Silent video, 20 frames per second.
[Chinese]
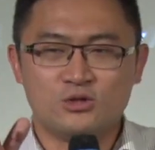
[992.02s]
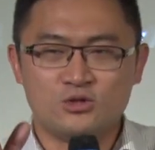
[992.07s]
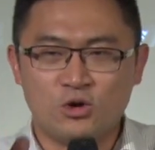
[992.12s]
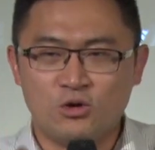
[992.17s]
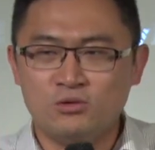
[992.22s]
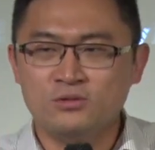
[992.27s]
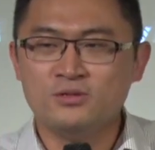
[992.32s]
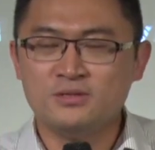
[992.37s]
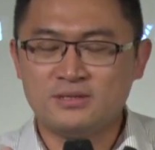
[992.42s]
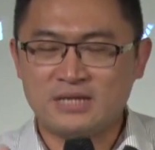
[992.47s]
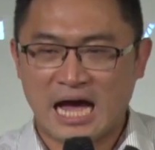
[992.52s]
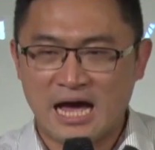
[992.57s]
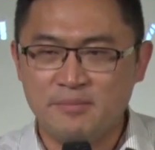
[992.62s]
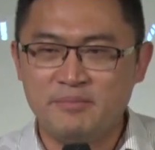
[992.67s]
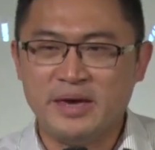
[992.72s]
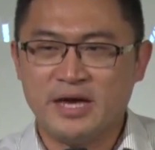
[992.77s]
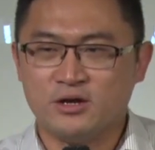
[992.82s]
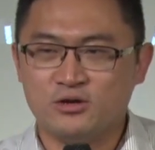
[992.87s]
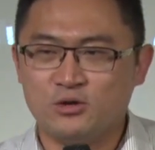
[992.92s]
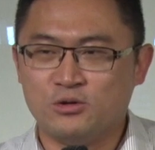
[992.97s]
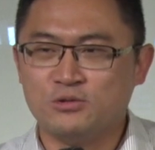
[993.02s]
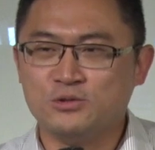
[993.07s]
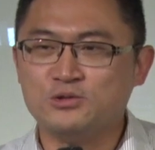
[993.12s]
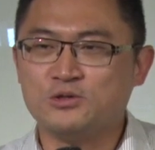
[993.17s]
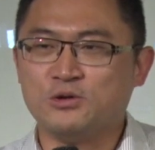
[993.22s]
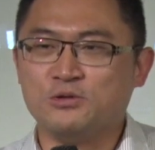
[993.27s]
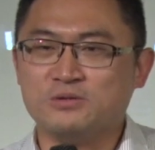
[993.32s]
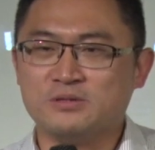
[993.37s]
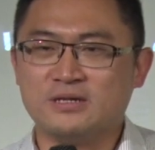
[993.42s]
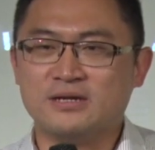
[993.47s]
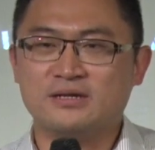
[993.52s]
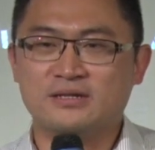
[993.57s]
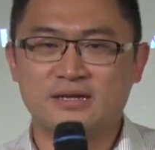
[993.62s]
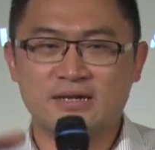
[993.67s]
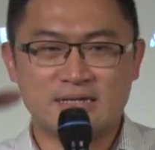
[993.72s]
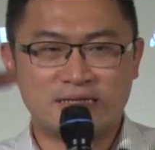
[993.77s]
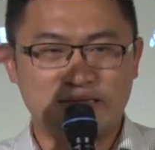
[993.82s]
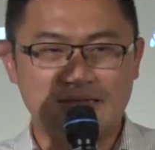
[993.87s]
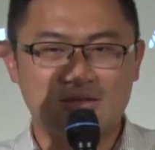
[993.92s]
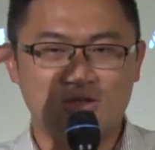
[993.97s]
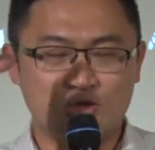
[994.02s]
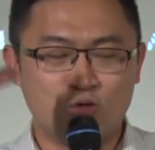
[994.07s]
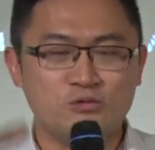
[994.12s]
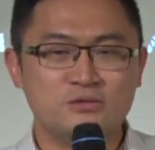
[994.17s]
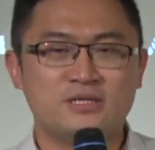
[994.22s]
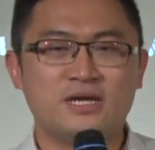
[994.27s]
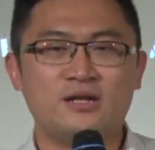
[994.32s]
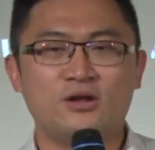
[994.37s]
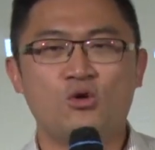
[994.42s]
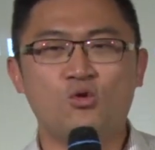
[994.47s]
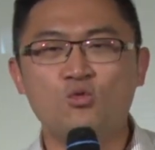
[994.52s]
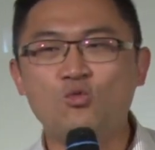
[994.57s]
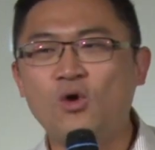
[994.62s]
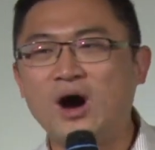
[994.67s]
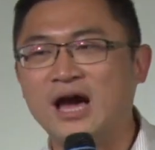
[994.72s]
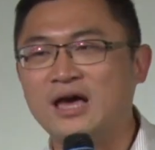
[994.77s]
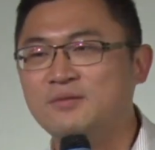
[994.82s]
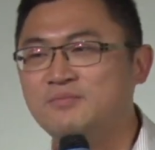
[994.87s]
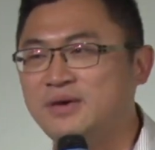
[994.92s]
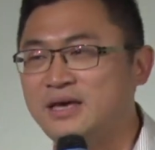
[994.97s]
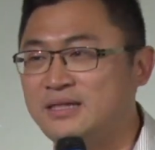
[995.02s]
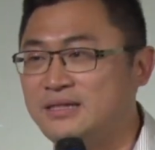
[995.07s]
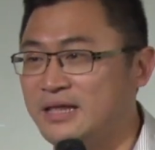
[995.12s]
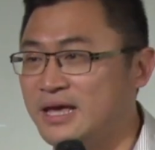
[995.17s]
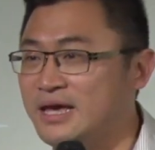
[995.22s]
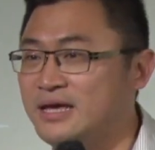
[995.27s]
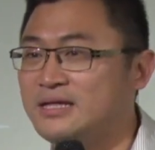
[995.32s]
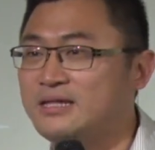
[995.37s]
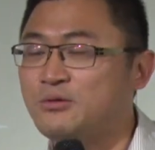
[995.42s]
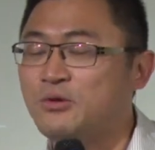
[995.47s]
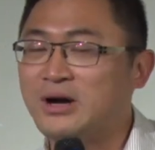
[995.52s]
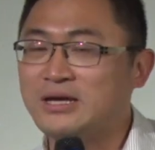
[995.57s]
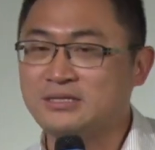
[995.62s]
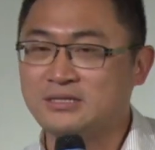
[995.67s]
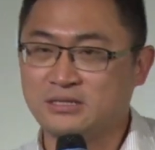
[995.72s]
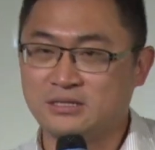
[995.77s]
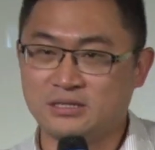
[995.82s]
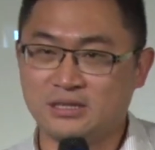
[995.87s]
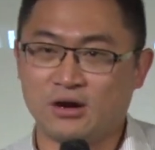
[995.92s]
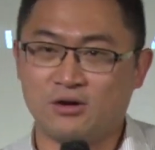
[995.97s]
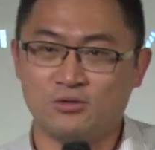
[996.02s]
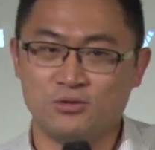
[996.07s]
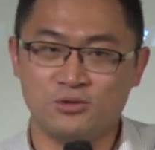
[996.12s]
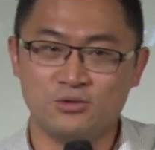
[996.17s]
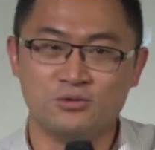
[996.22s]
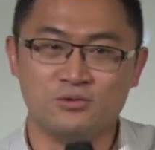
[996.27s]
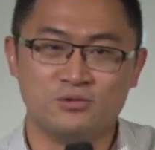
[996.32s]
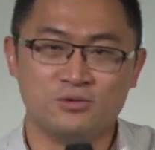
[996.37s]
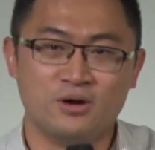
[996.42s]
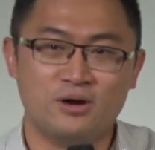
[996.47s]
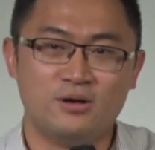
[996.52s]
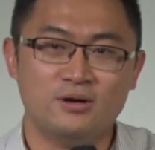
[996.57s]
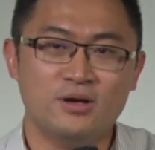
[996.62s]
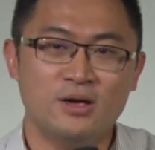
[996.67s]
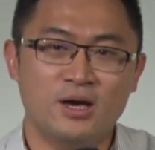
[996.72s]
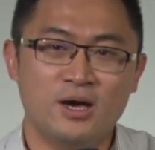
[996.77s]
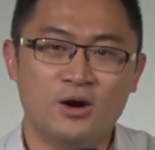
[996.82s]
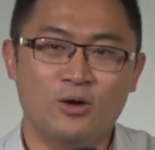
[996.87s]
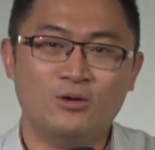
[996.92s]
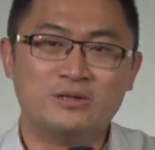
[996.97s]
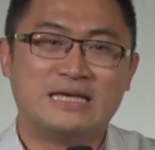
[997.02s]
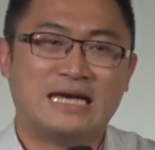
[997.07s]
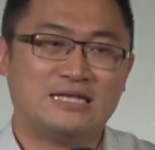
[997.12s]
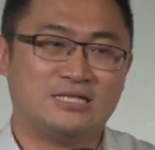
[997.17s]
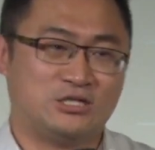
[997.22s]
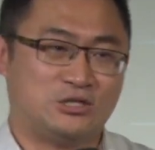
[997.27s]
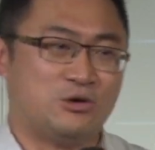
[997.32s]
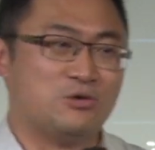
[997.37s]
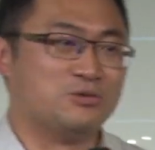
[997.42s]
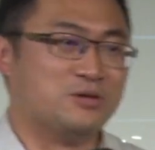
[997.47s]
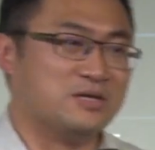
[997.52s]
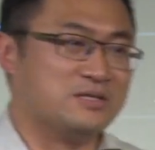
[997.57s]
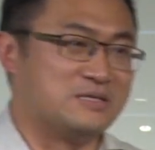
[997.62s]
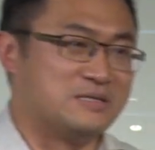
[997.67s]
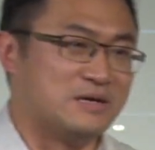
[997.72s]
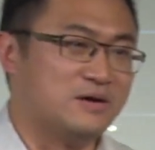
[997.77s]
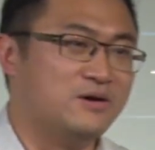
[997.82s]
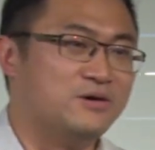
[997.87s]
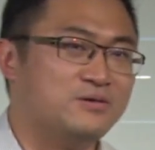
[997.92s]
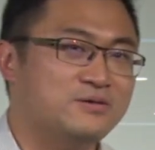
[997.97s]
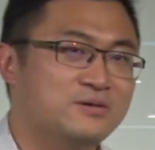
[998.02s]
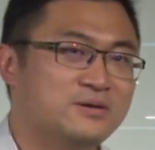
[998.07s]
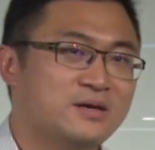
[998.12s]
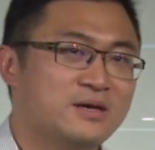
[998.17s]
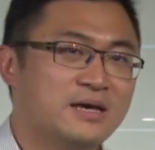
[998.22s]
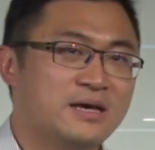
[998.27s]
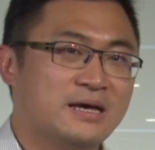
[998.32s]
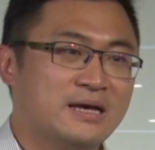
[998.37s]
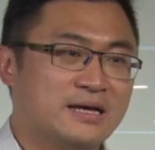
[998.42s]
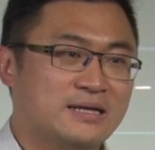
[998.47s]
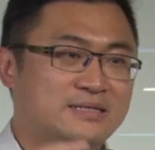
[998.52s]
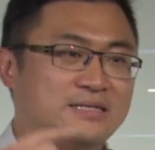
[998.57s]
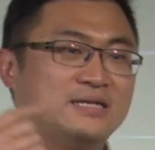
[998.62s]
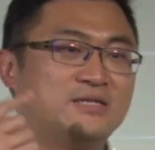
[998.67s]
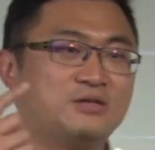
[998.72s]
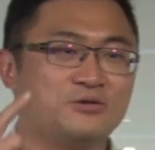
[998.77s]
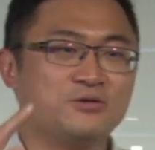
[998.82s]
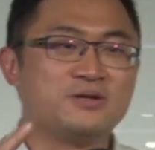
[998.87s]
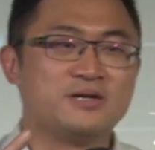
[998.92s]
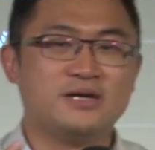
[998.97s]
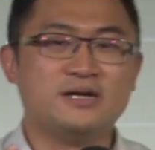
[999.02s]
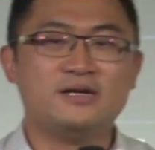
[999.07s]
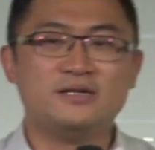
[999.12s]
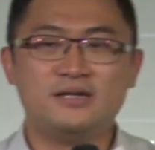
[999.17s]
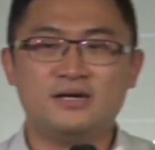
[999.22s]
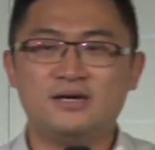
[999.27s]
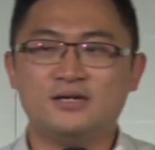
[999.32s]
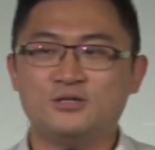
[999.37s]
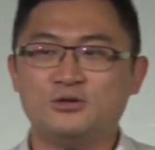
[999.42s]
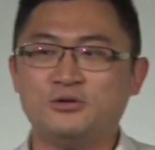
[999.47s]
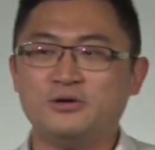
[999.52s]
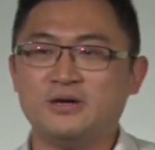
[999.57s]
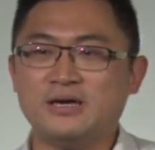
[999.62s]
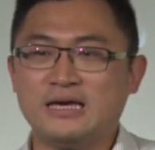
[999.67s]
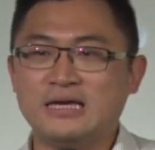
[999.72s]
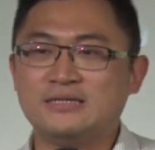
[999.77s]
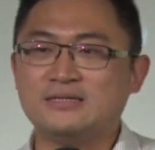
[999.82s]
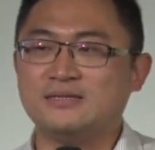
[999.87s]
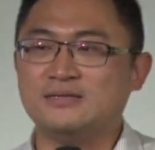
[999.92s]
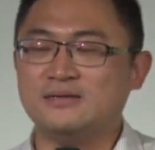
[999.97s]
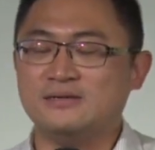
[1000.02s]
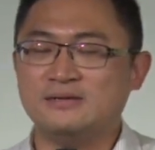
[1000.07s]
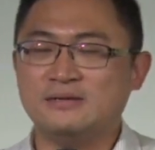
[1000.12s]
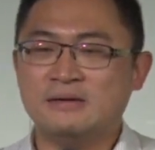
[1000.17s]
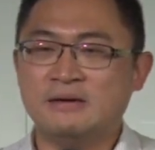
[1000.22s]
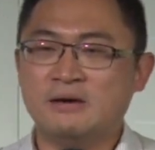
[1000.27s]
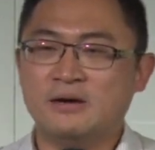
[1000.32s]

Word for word: 荣台北荣总的那个中正楼外面那一段小路哦，我在走的时候，这首歌呢就会一直